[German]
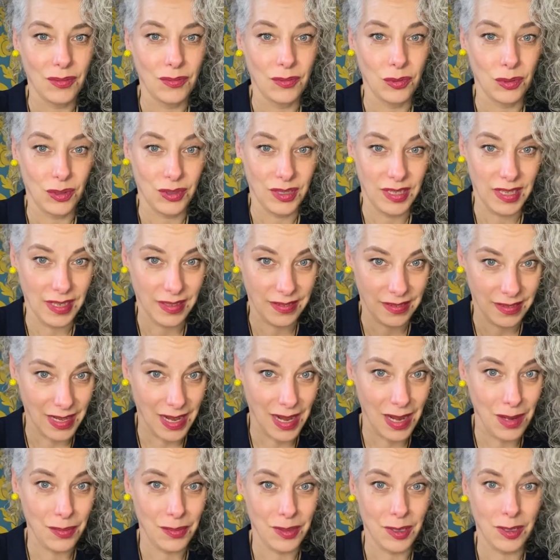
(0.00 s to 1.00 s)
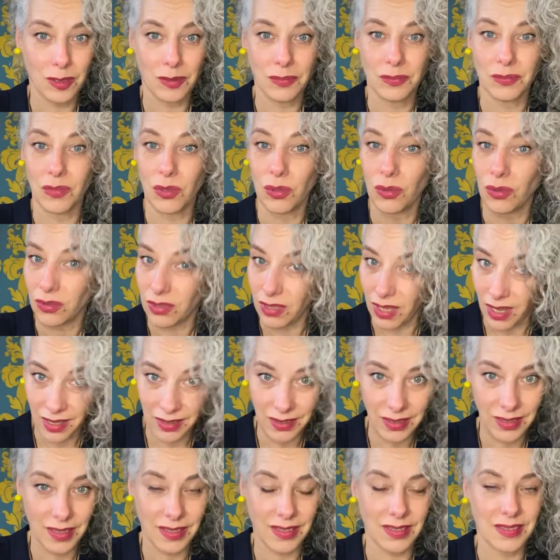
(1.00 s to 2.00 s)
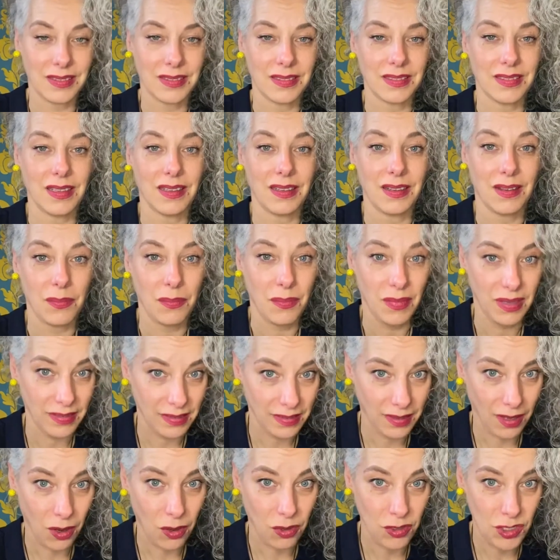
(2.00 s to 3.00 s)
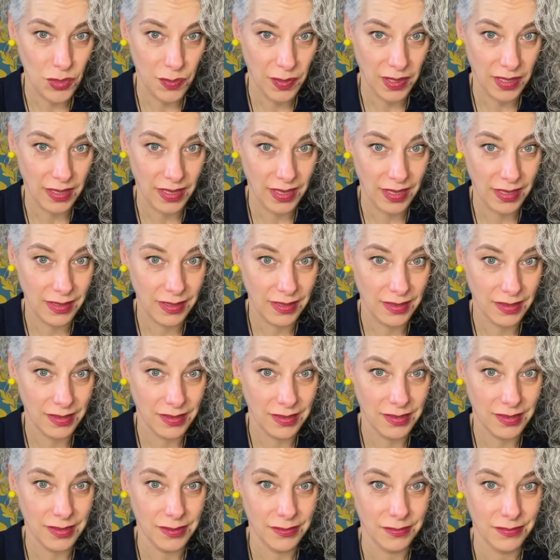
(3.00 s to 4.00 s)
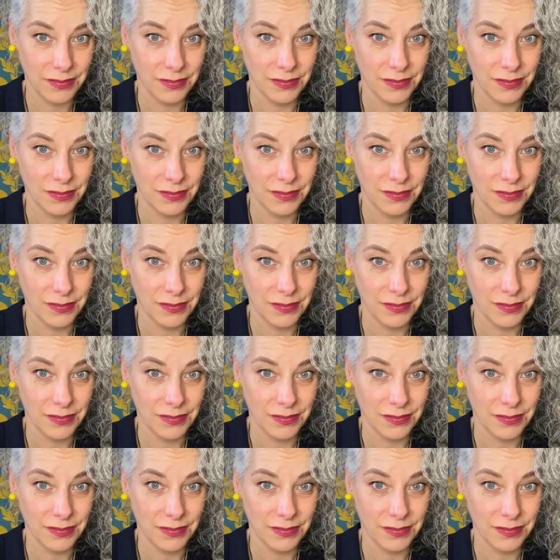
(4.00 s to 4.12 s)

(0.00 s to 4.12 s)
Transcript: wo du dir selber und anderen misstrauisch begegnest,